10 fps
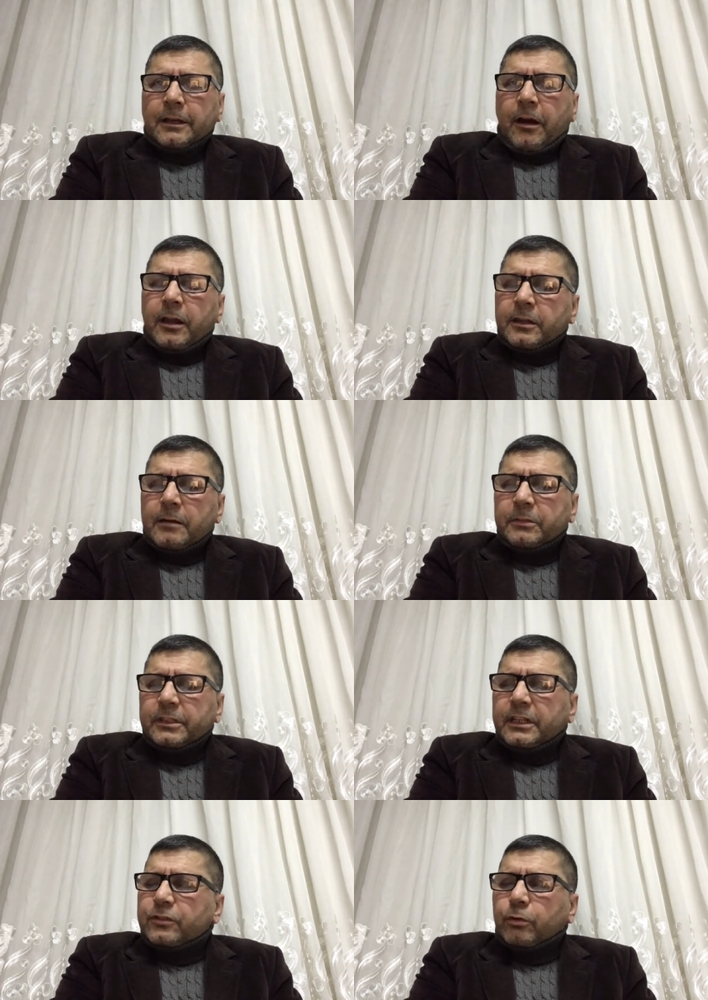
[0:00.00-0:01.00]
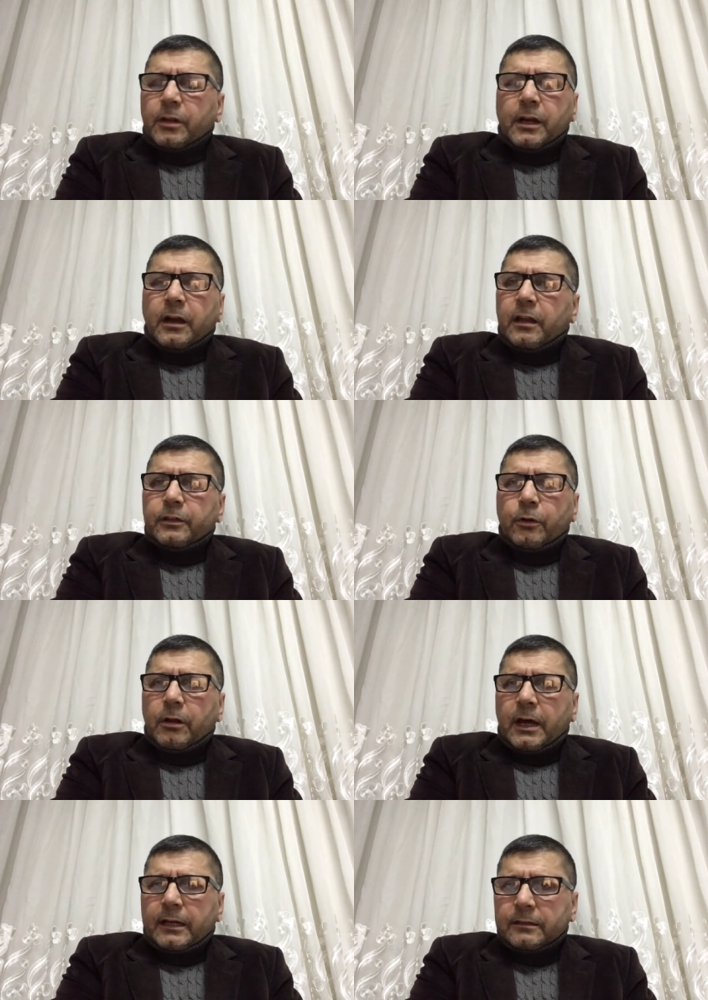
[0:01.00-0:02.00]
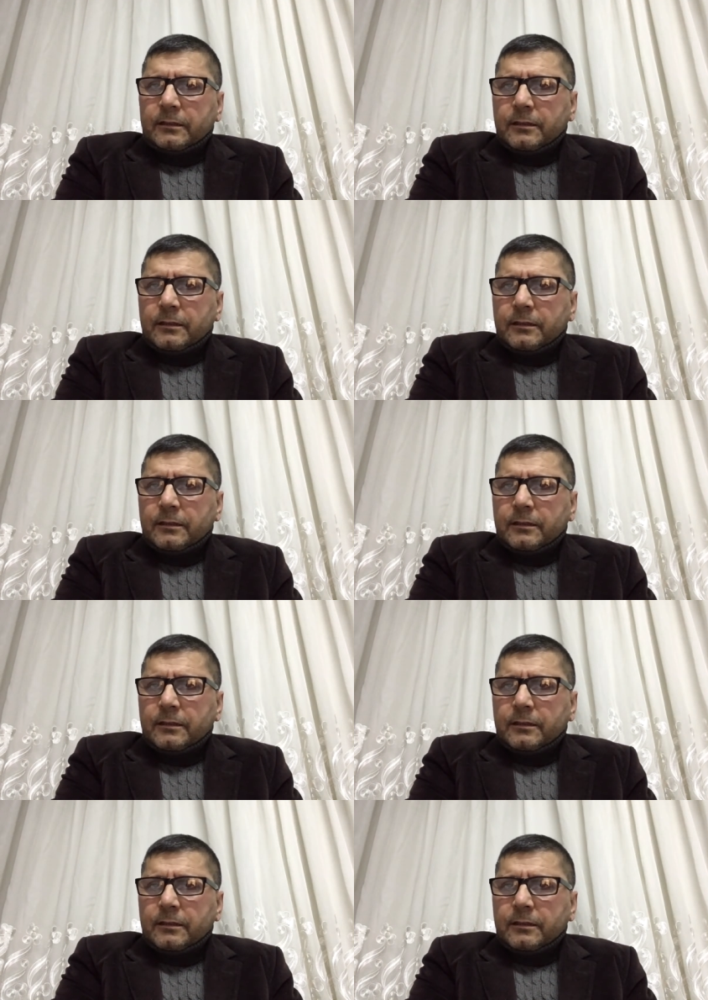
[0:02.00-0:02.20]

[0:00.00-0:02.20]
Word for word: anlamını net olarak anlıyorlardı.